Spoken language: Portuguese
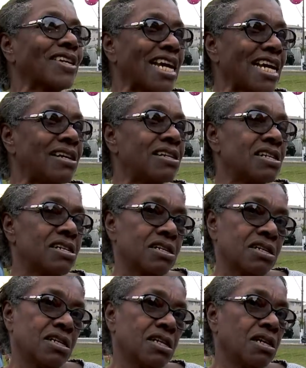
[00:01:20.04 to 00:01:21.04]
né,
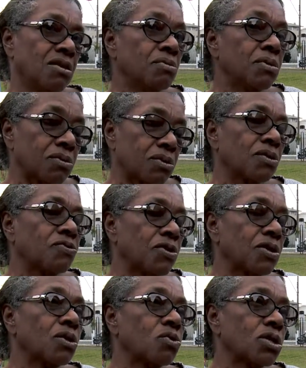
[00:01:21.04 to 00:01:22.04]

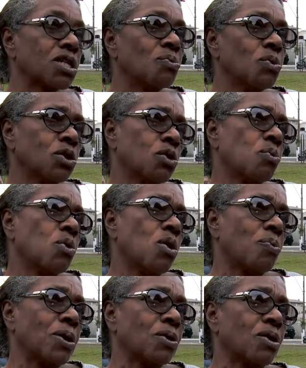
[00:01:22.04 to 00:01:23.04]
fez uma coisa muito
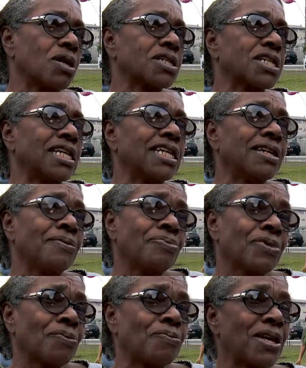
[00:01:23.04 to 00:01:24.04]
boa para nós. Ele,
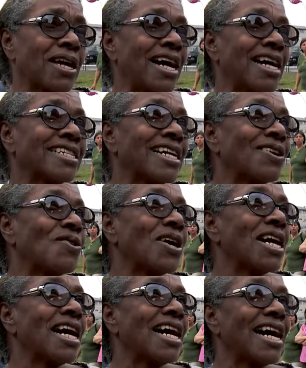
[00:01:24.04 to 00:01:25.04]
Pinhais
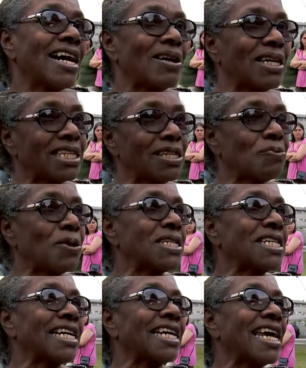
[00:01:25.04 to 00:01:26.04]
agora, a gente pode
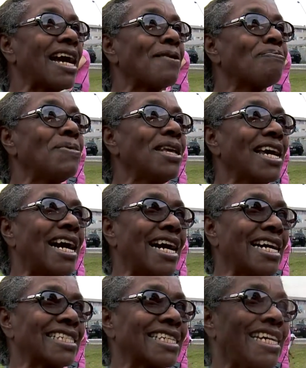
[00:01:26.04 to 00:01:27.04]
dizer que é a
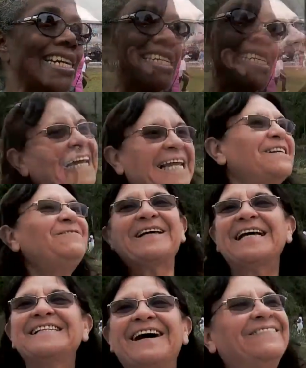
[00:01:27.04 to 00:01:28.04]
Pinhais, né? Não tem nem
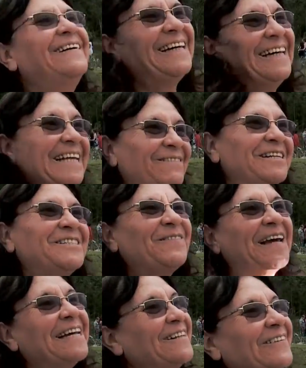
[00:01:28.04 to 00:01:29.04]
explicação. Eu estava
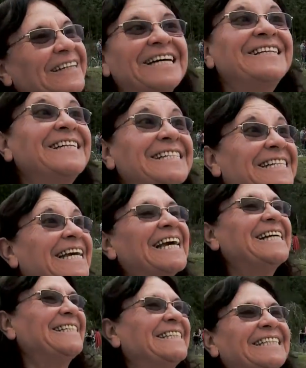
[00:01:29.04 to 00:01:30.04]
esperando há quantos
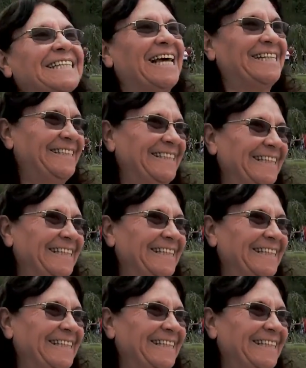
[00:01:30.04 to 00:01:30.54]
dias, meu Deus